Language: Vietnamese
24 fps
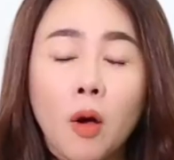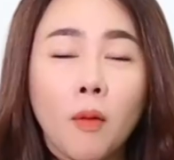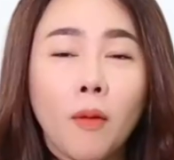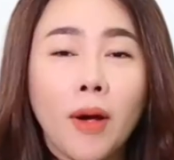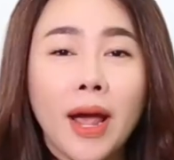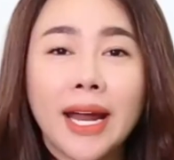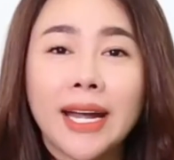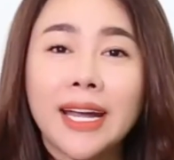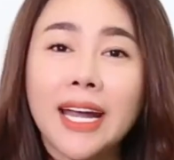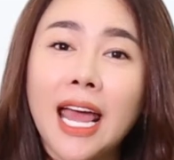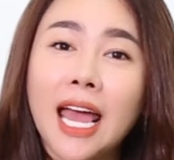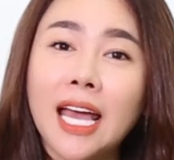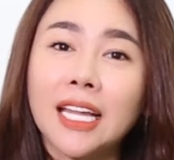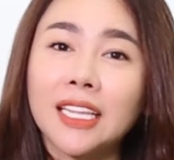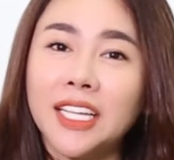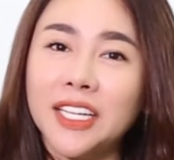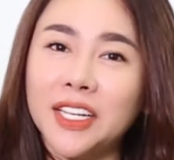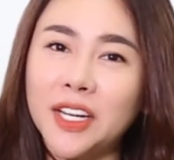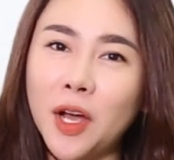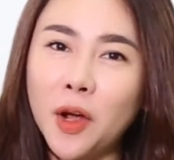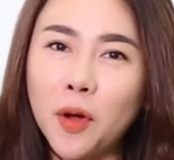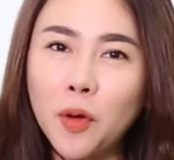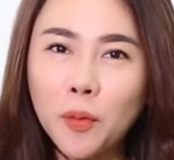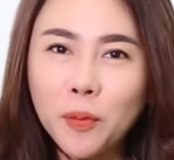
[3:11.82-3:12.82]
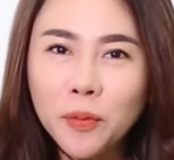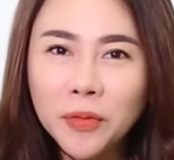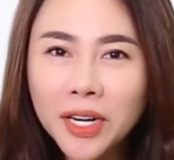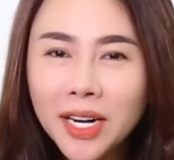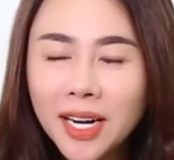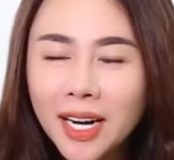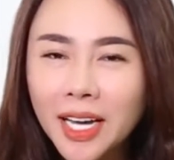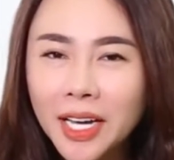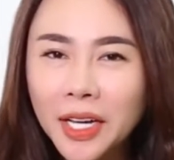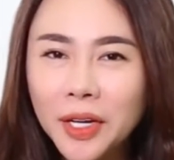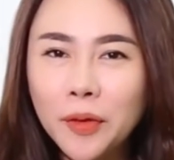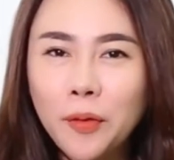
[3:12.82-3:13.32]
Ngoài ra thì nó cũng
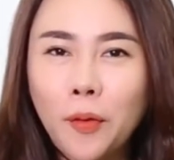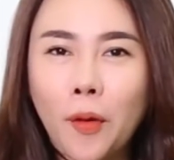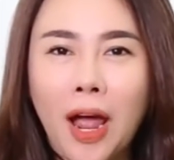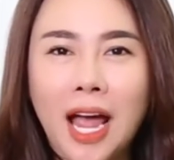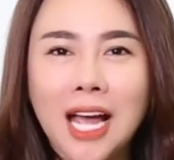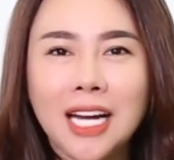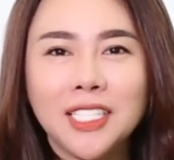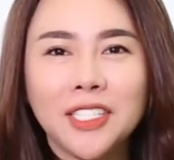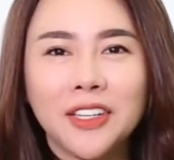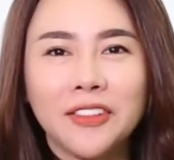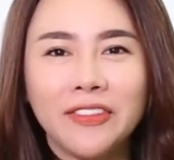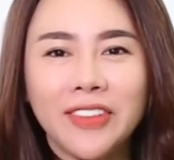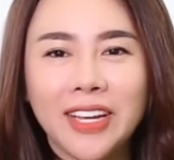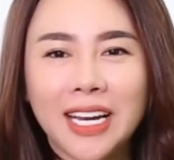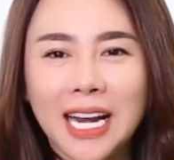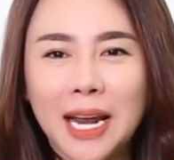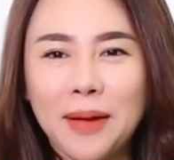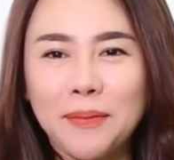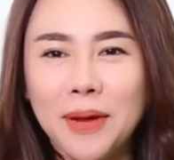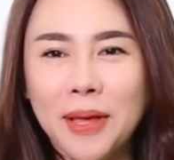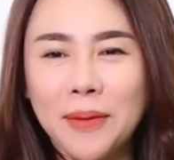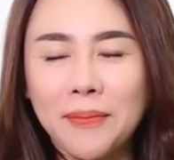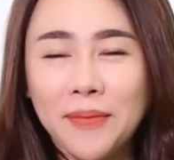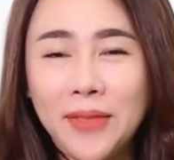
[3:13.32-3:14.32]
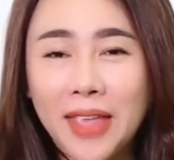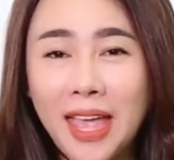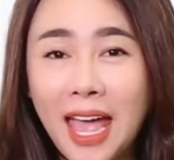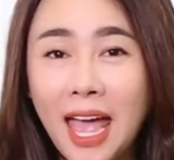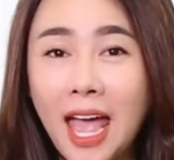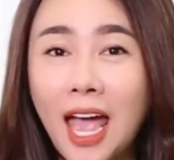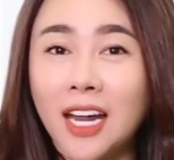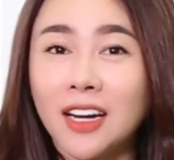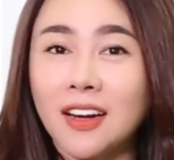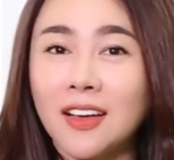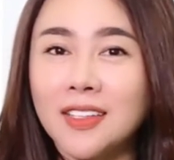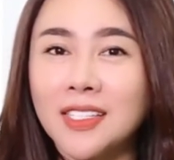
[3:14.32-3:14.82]
rất là hiệu quả trong việc làm đẹp
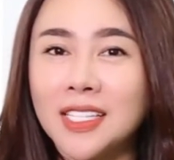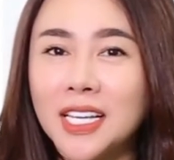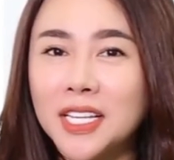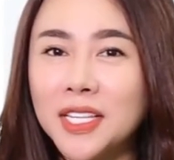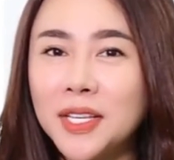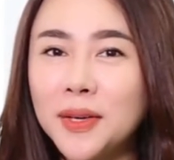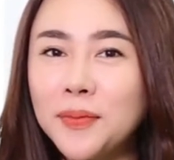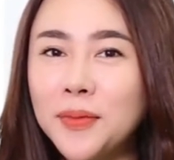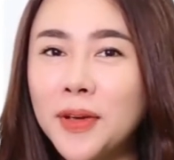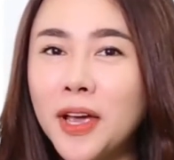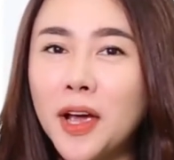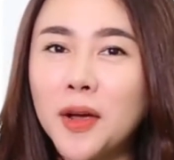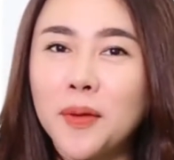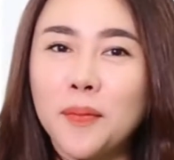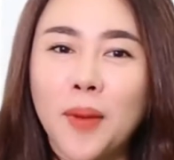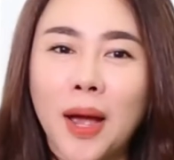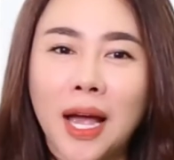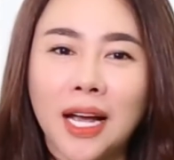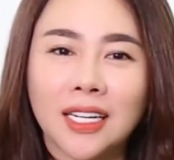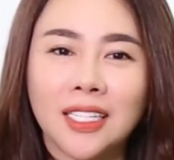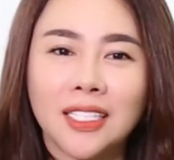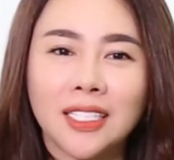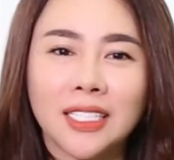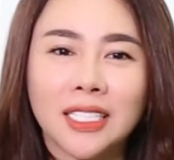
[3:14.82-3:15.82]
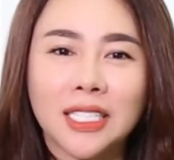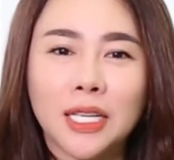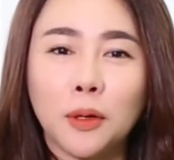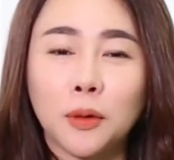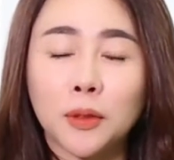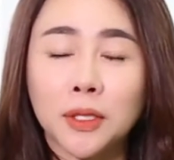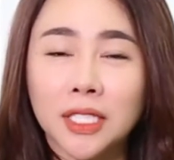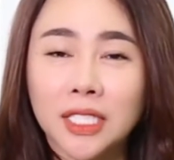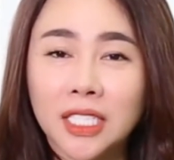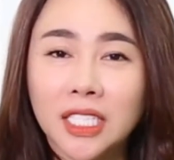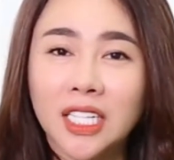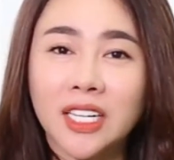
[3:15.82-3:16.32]
da, nó sẽ giúp cân bằng lượng
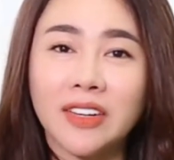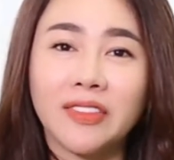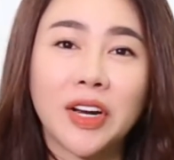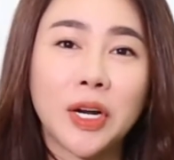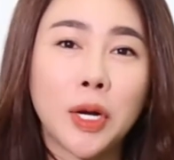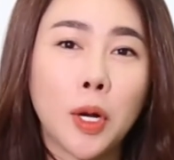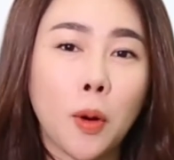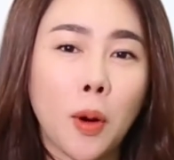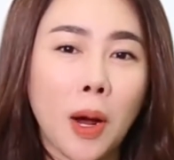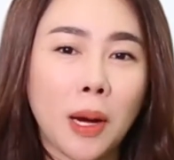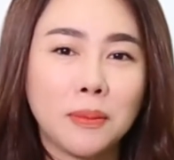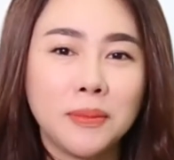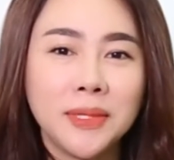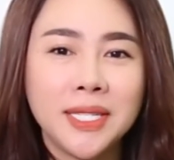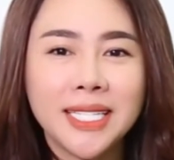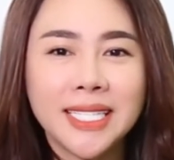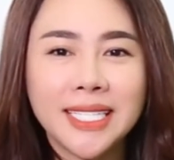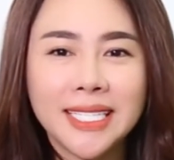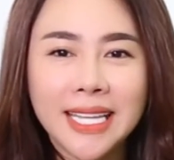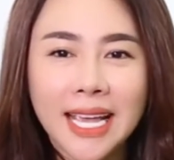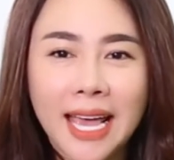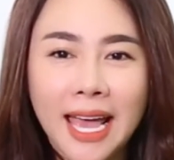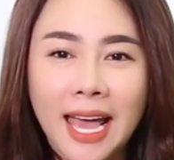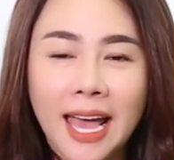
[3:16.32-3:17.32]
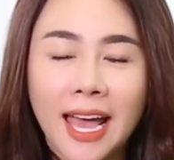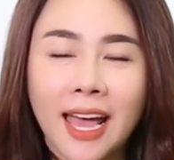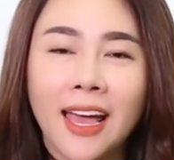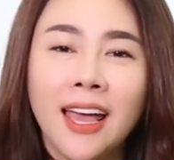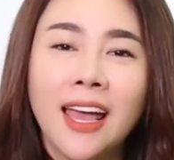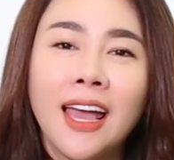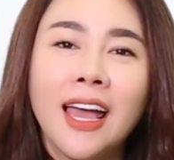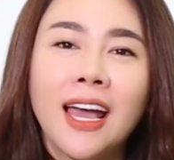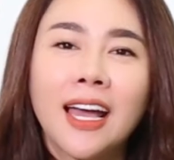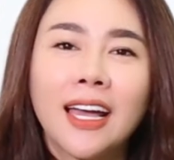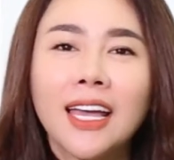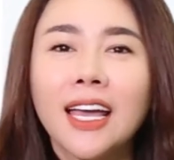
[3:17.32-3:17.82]
dầu thừa và độ ẩm trên da,
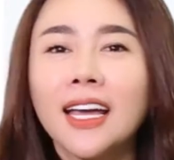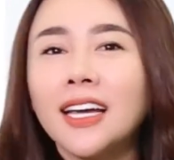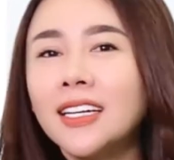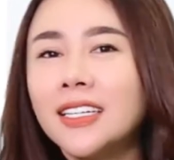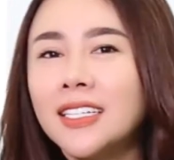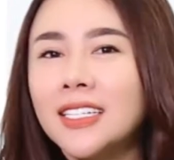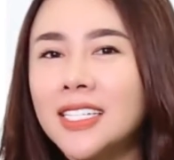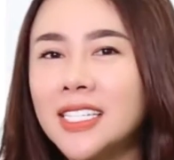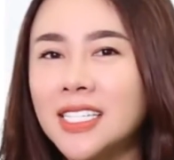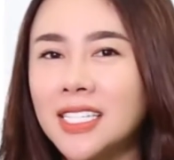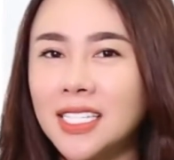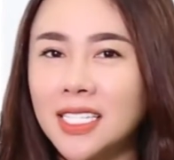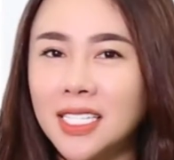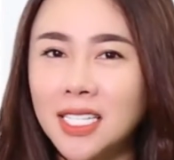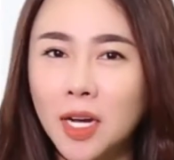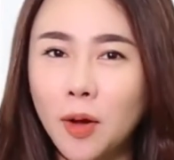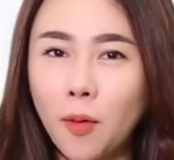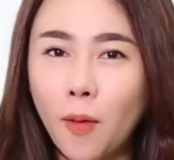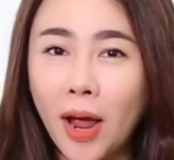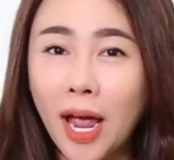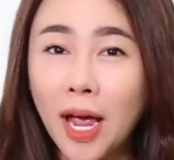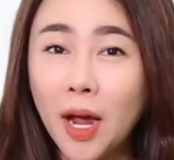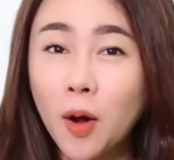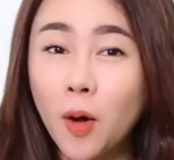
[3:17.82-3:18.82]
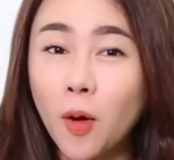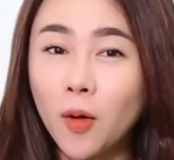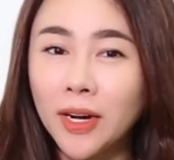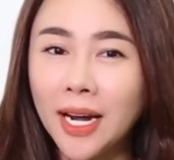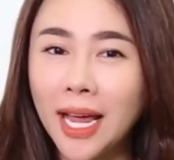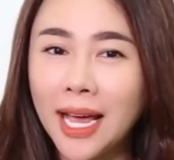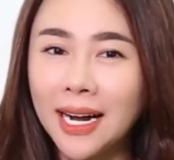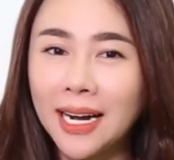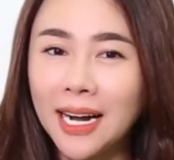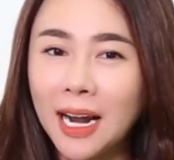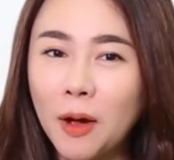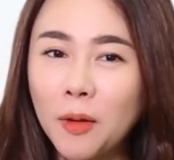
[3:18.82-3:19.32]
ngăn ngừa sự sừng hóa cổ
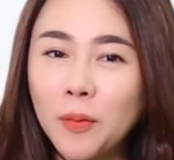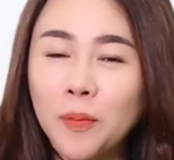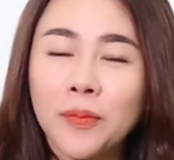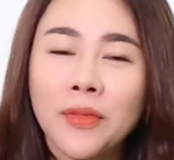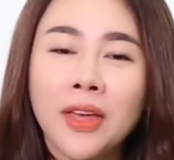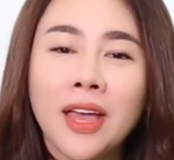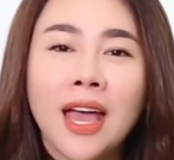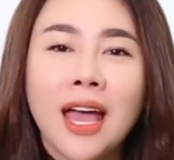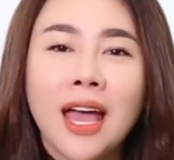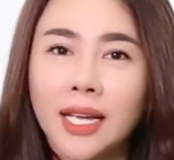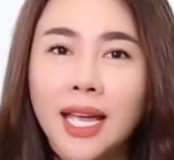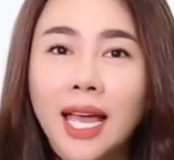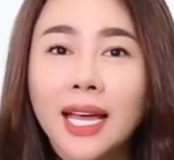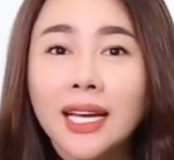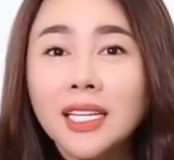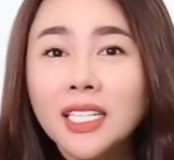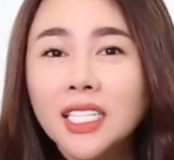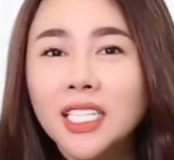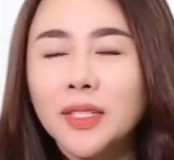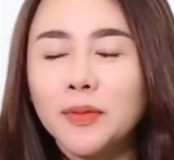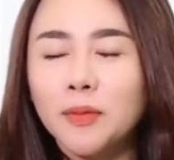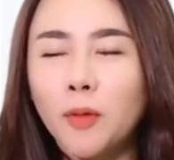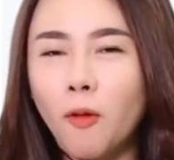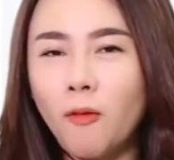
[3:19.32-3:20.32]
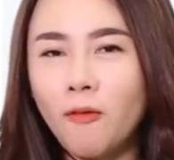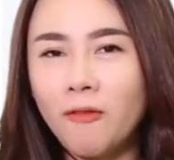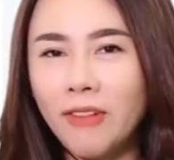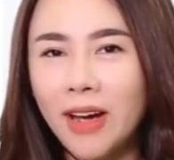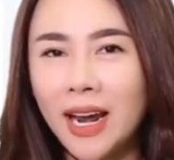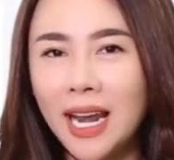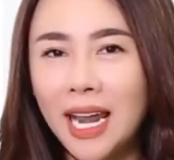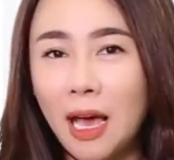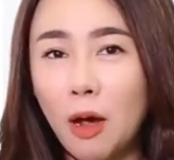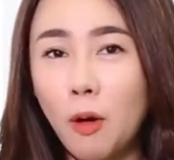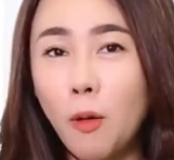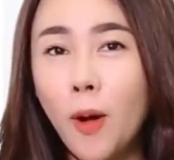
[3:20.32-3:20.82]
nang long, ngăn ngừa mụn
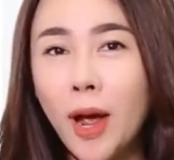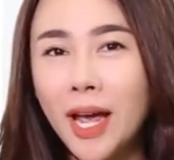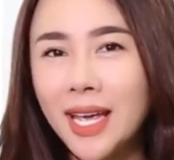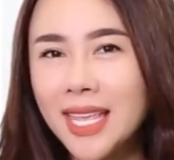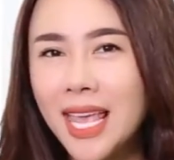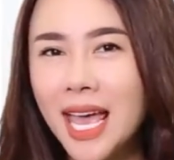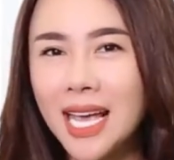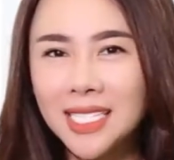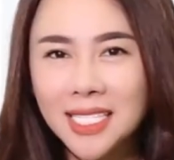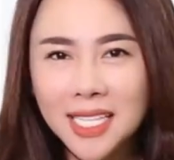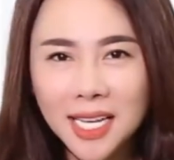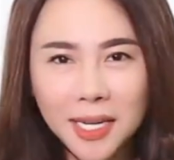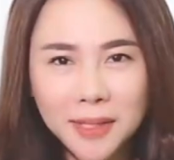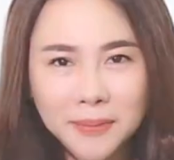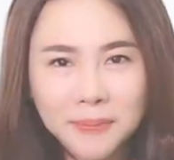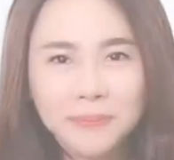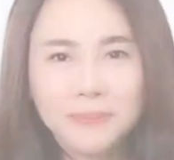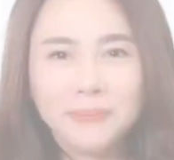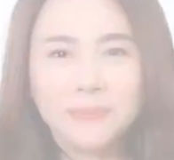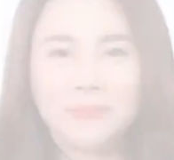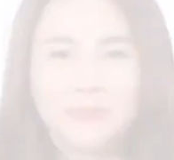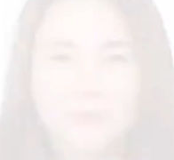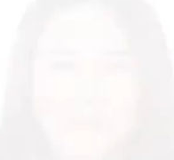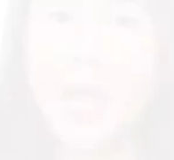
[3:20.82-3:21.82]
và lão hóa da sớm.